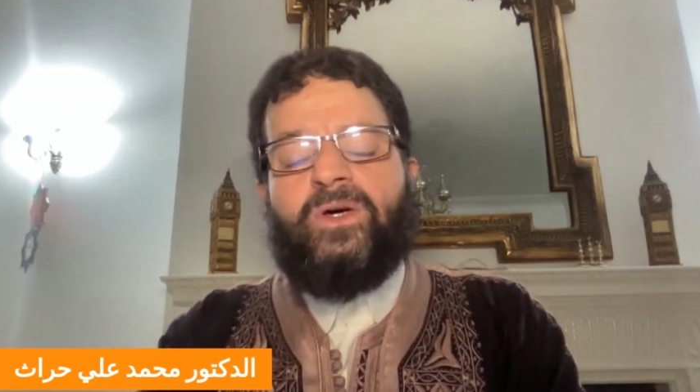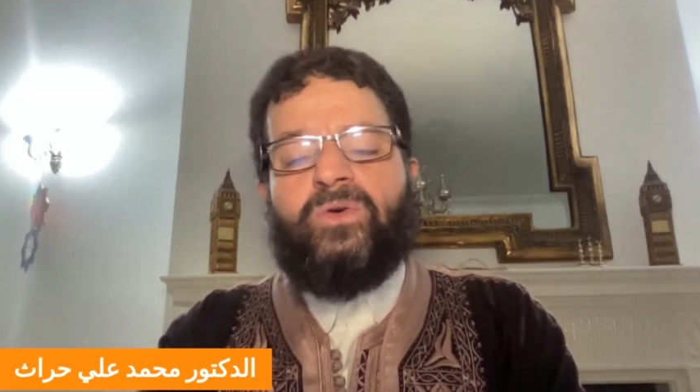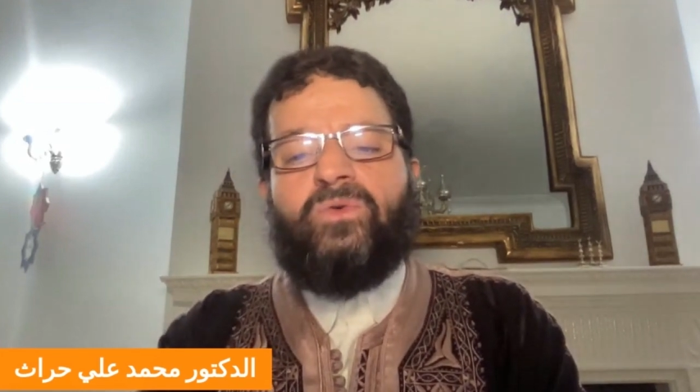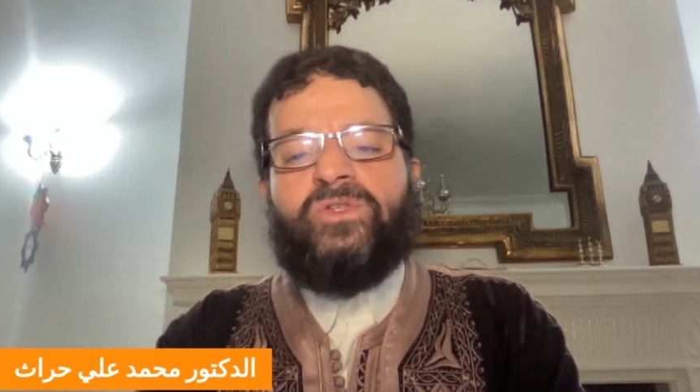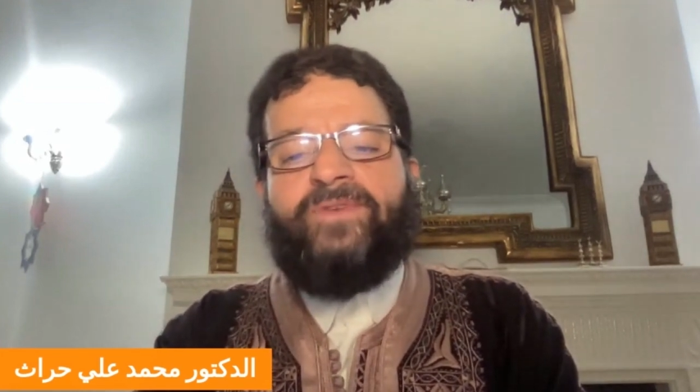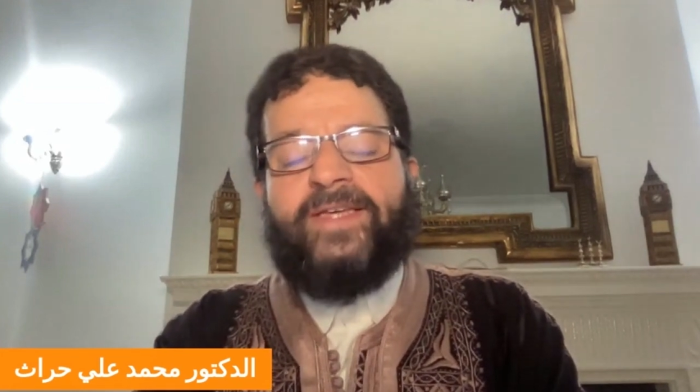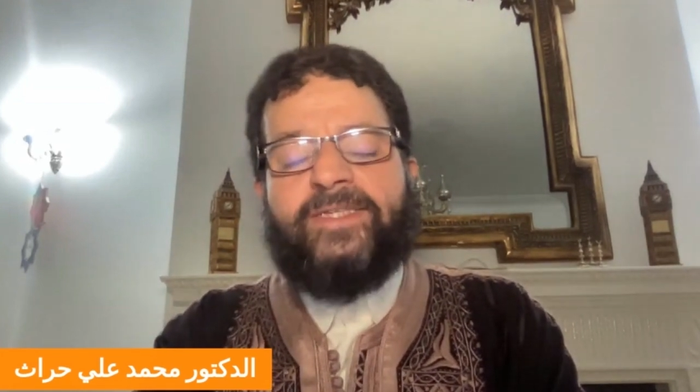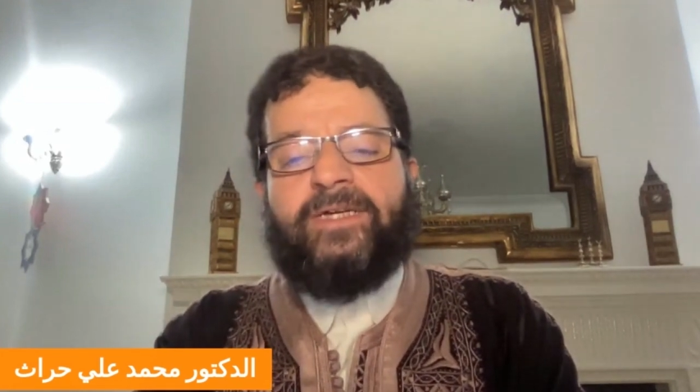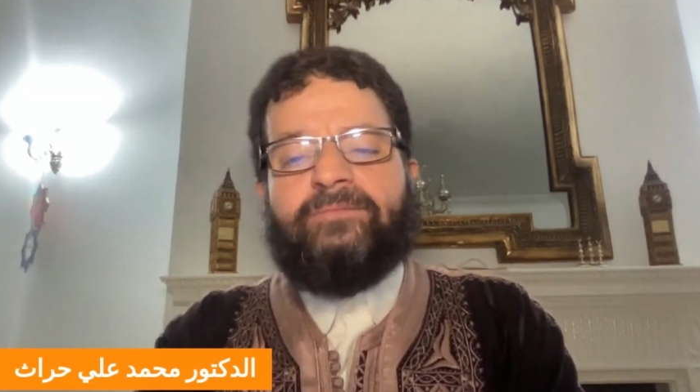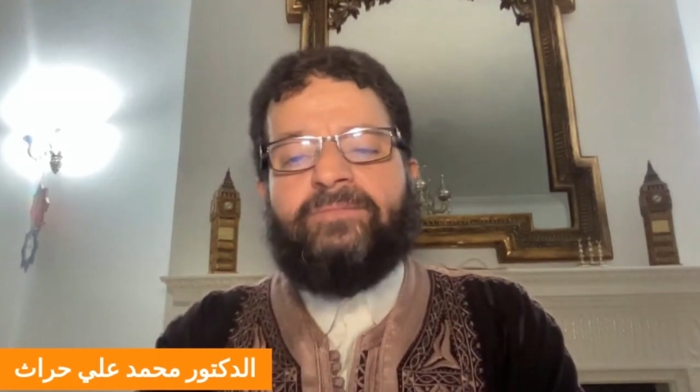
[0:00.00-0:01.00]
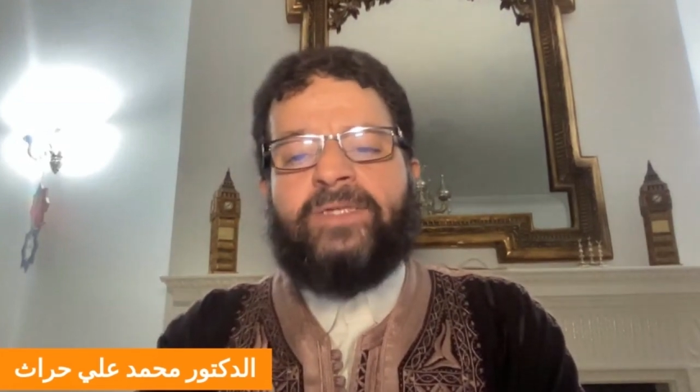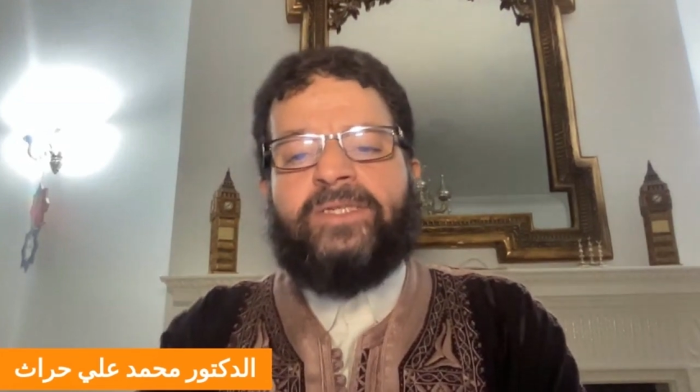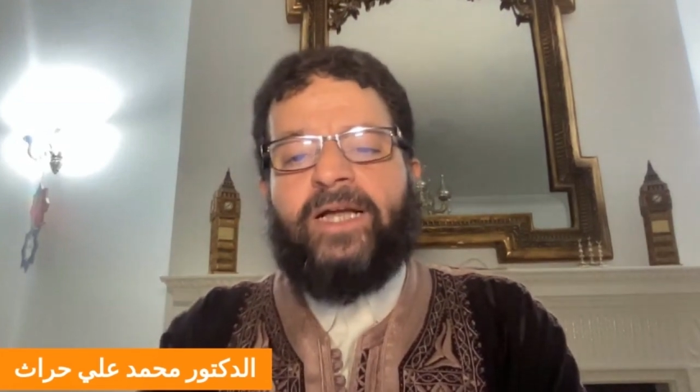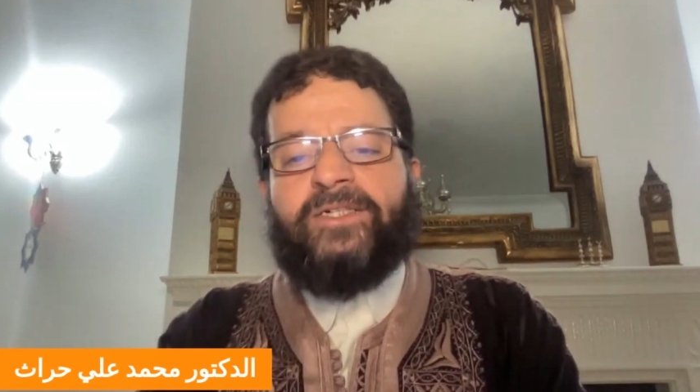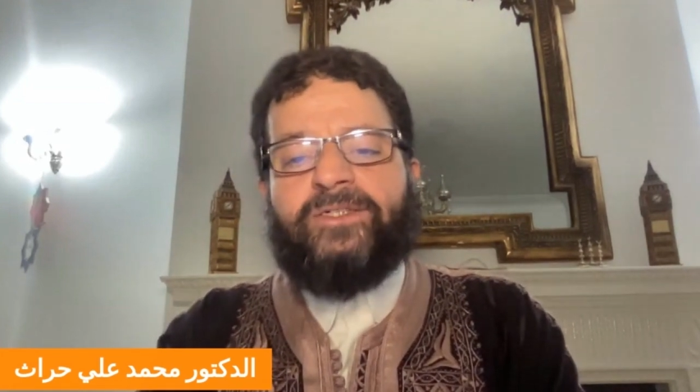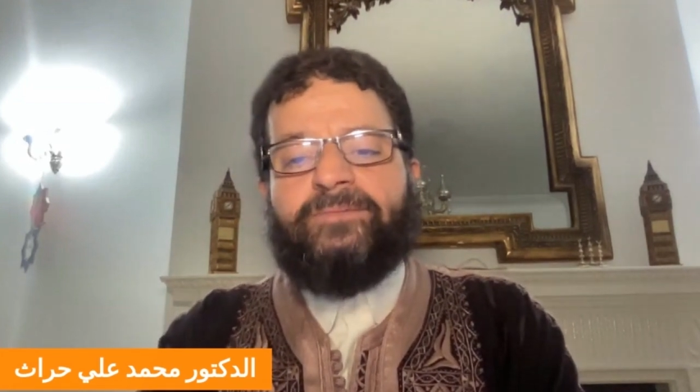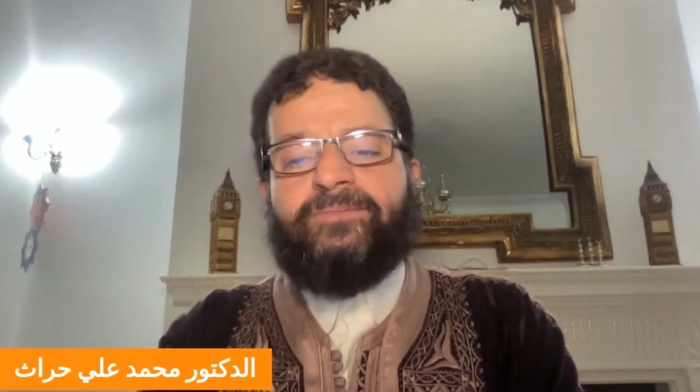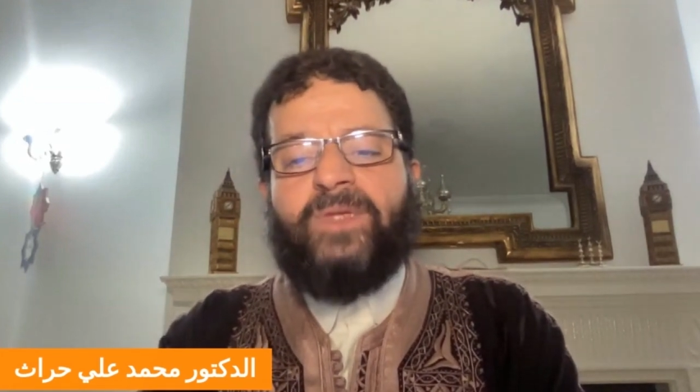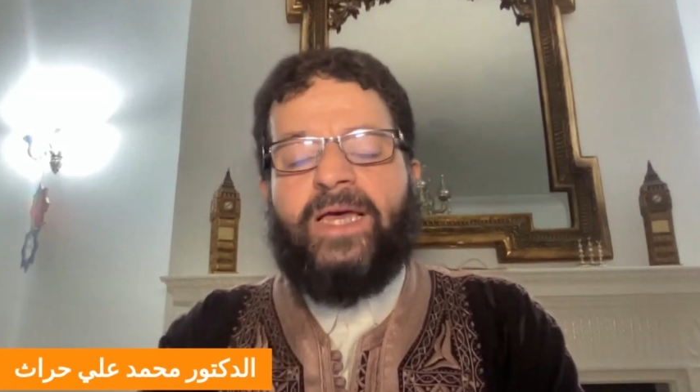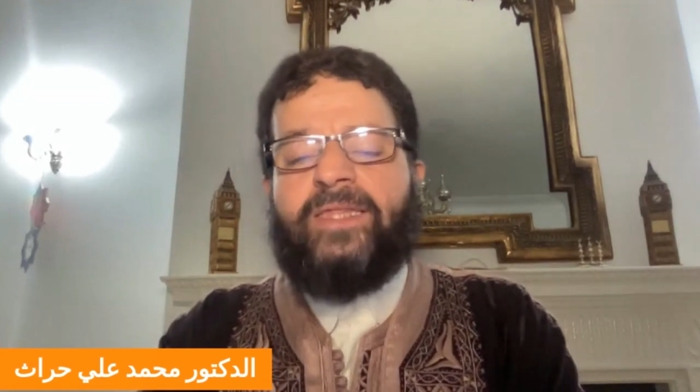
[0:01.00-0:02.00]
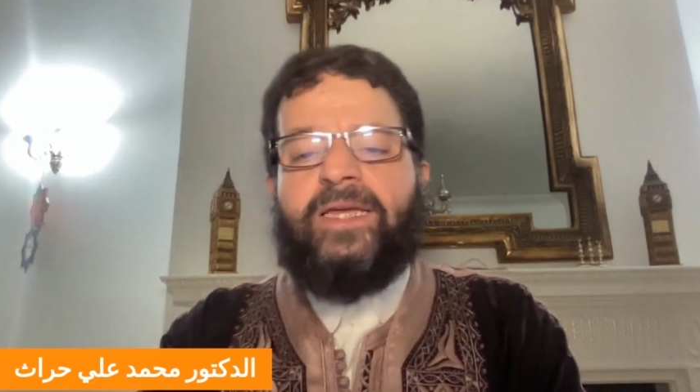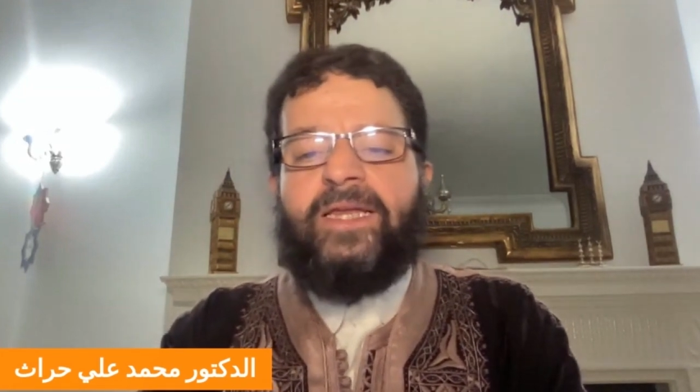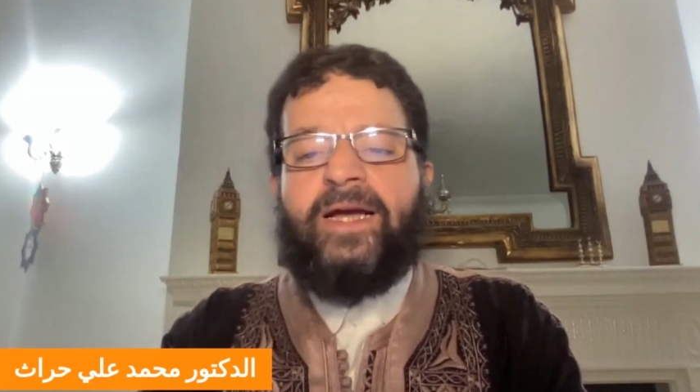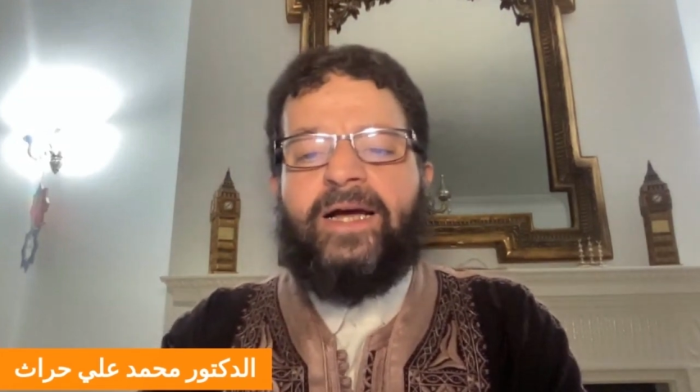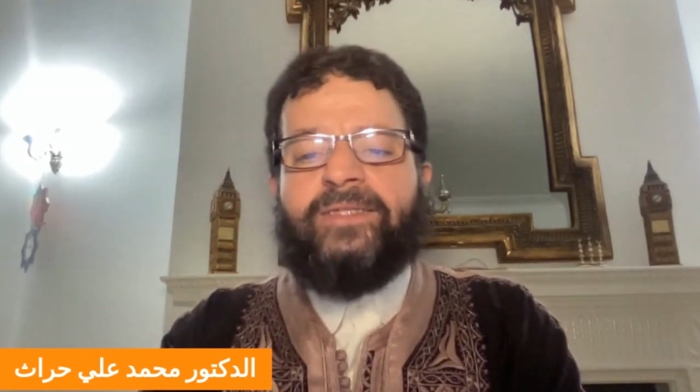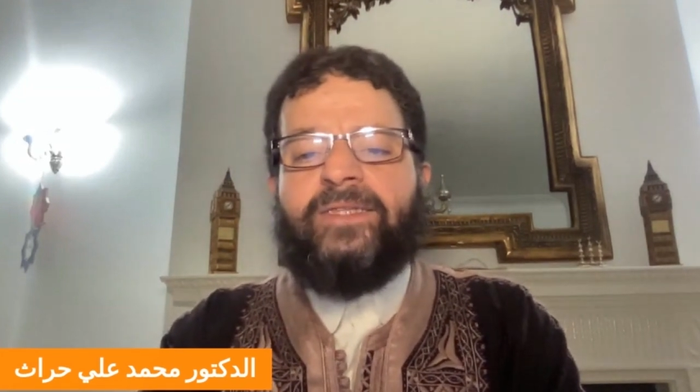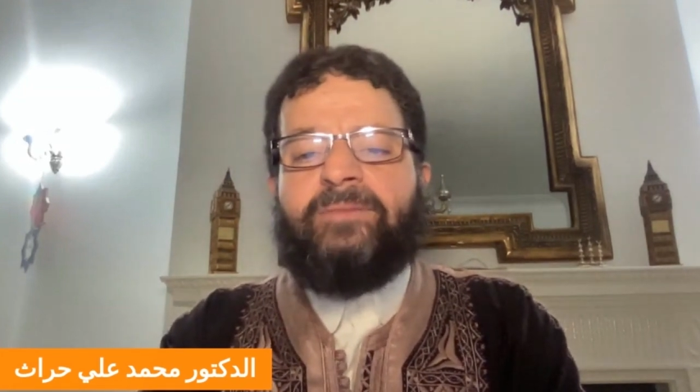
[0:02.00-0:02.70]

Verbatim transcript: الرؤوس فاسده ما تصلحش هذه هي اللي قاعده